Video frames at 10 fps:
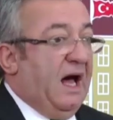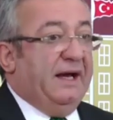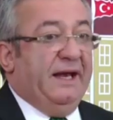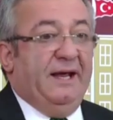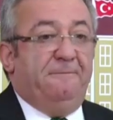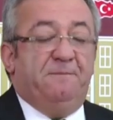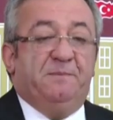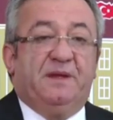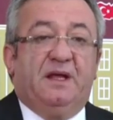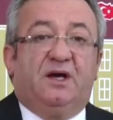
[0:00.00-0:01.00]
Hani
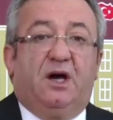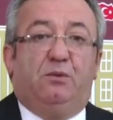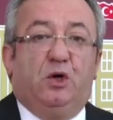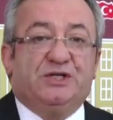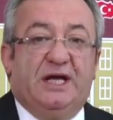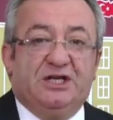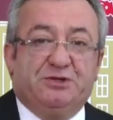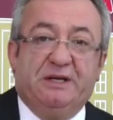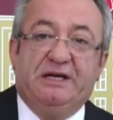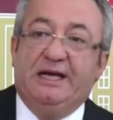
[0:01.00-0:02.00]
kamu özel
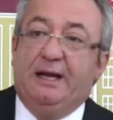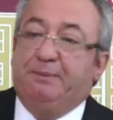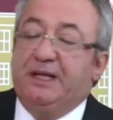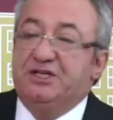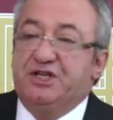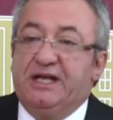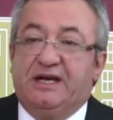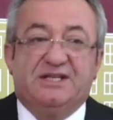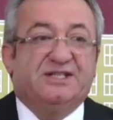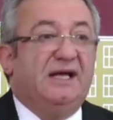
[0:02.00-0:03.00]
işbirliğiyle yapılan
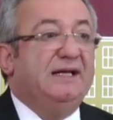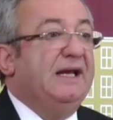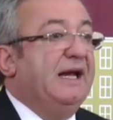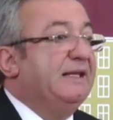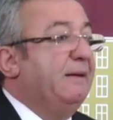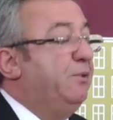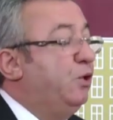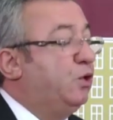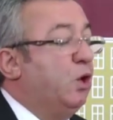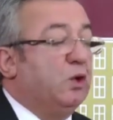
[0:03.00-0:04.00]
şehir hastanelerde
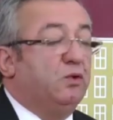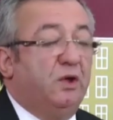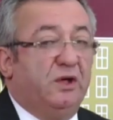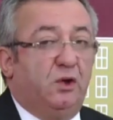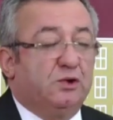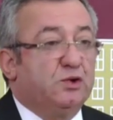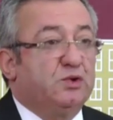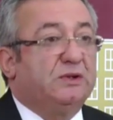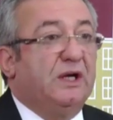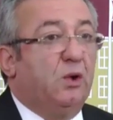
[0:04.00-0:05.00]
büyük e,
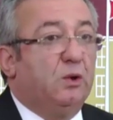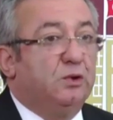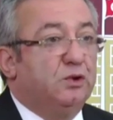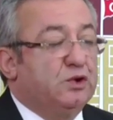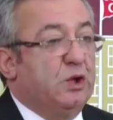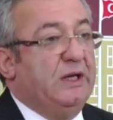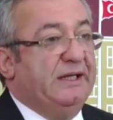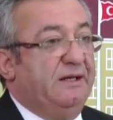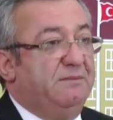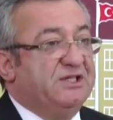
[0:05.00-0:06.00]
yolsuzluklar olduğunu
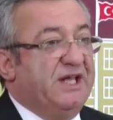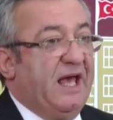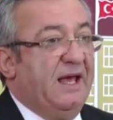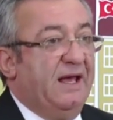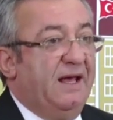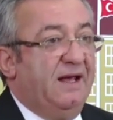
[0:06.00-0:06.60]
söylediğimizde